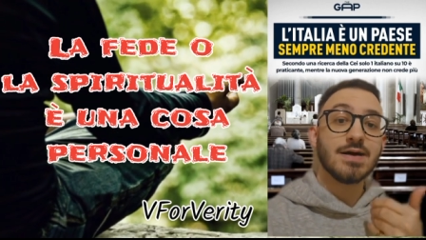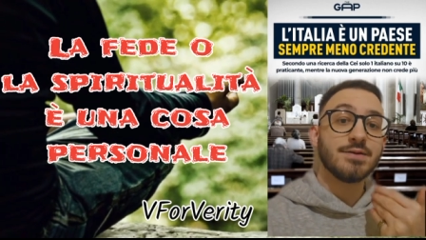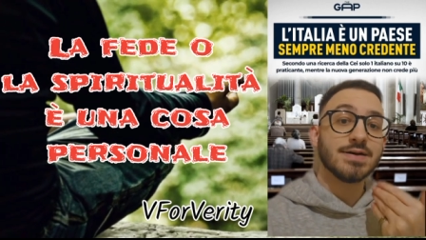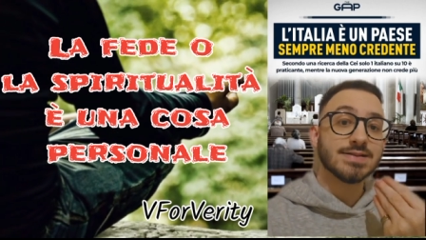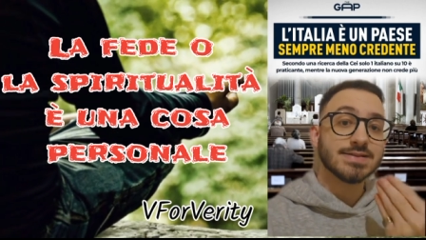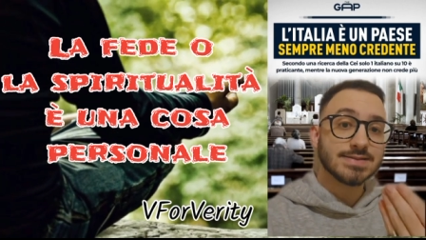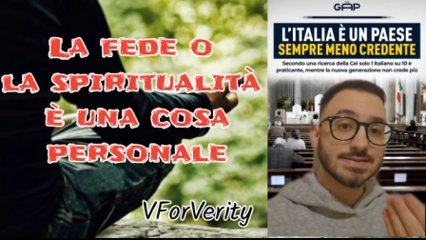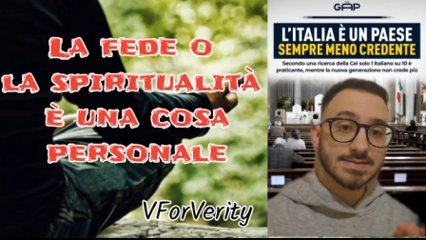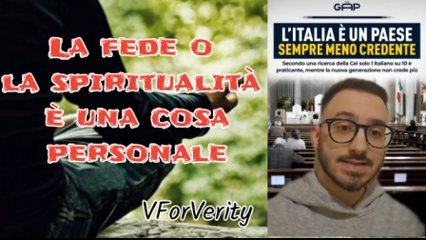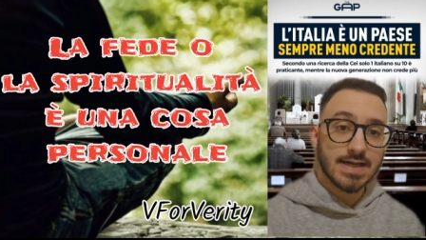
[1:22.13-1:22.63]

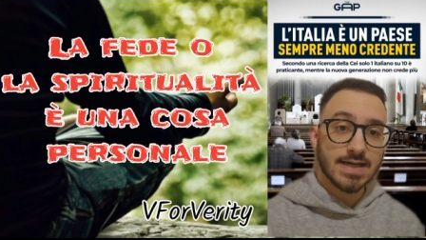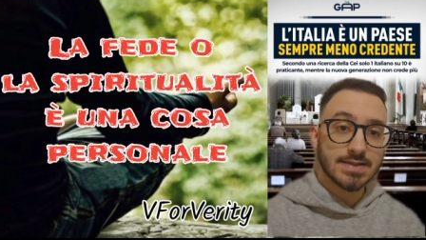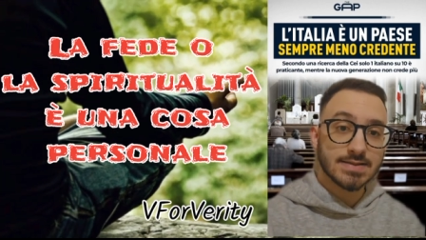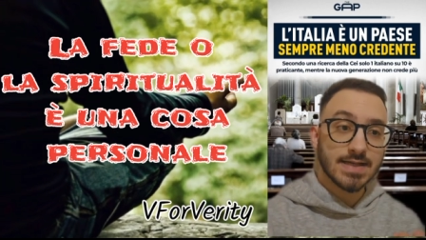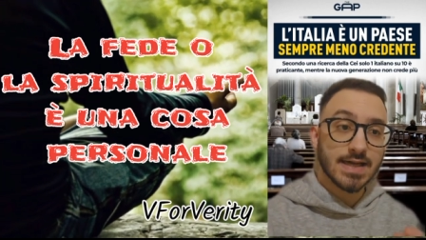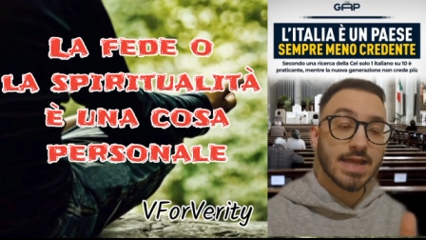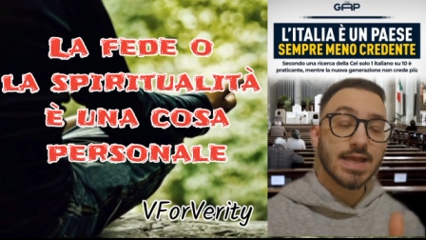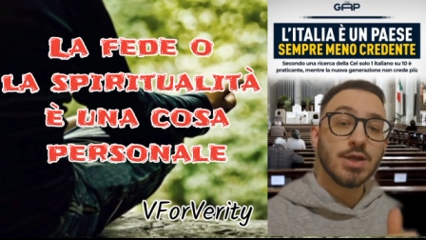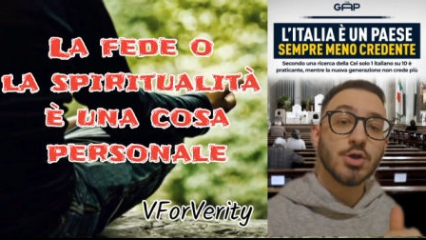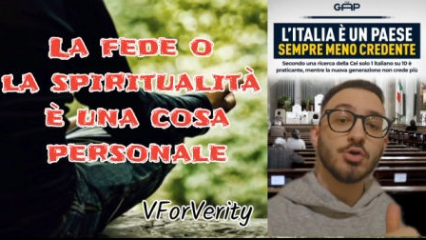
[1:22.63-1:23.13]

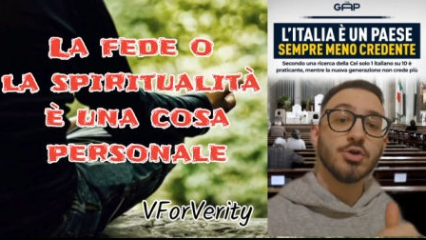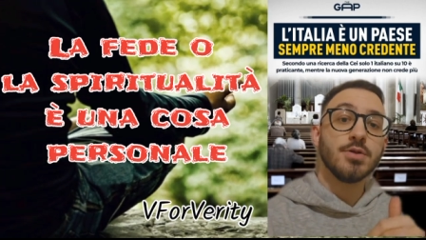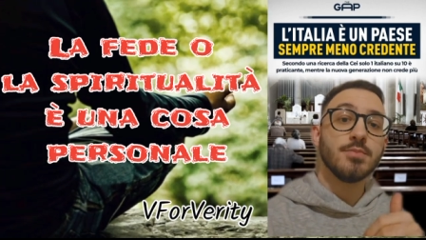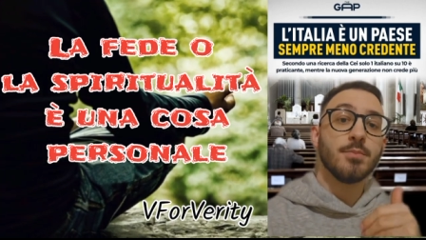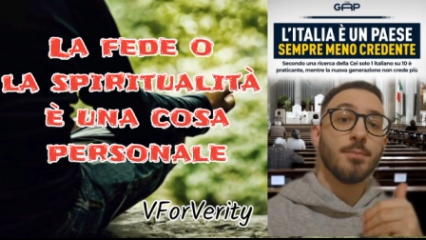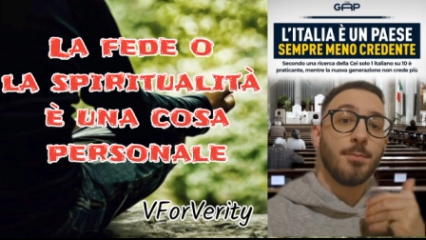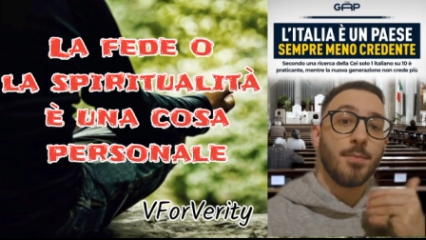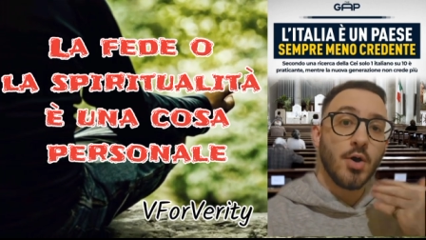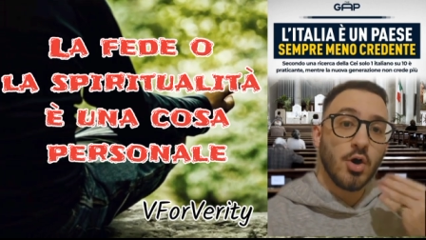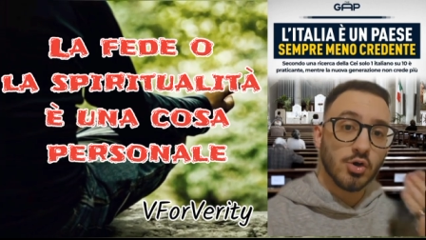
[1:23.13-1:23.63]
avanzata è non
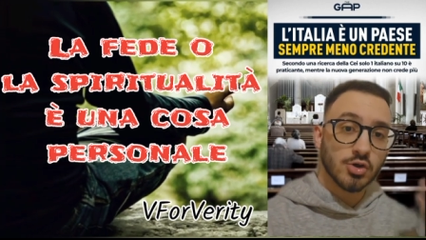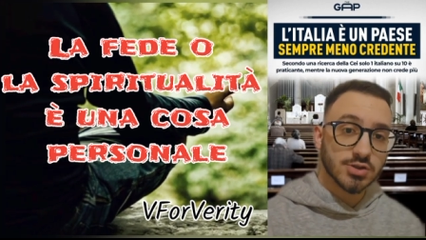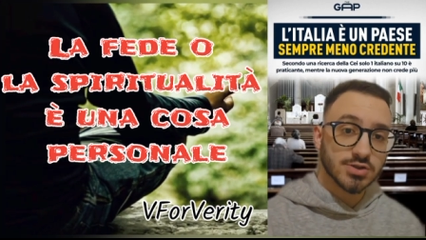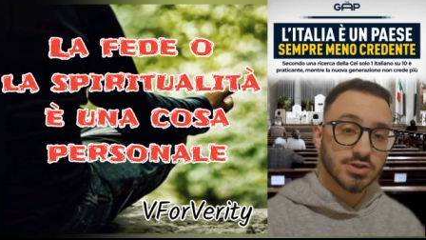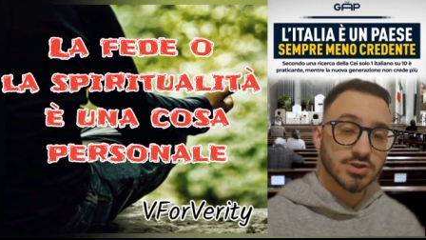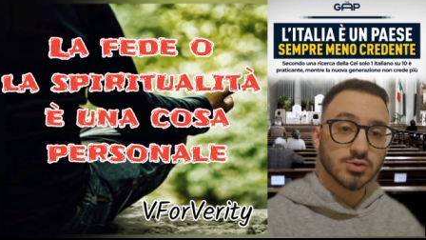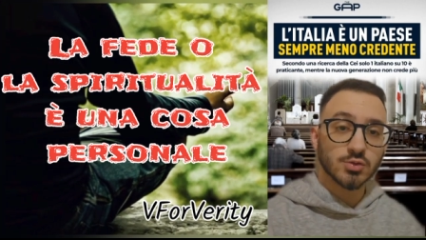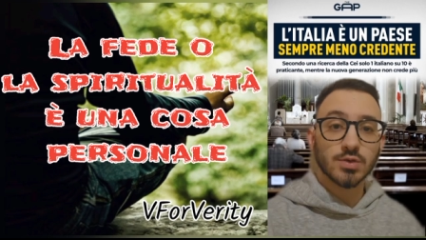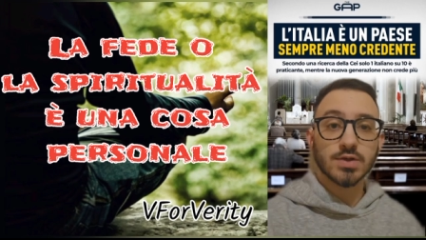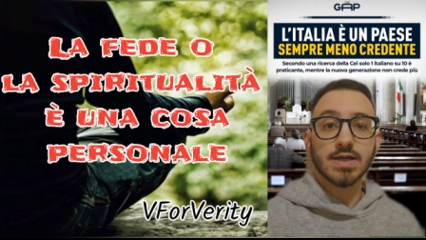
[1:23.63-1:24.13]

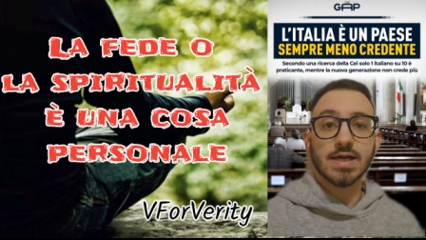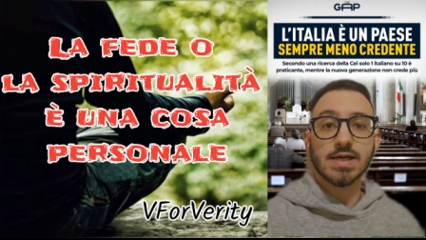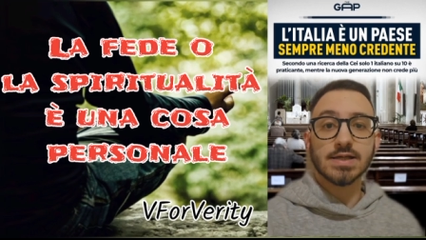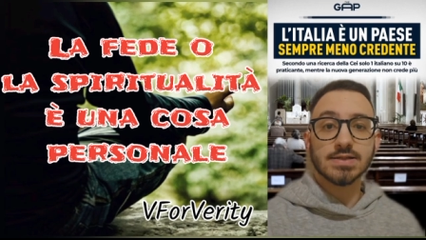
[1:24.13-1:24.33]
imporsi sugli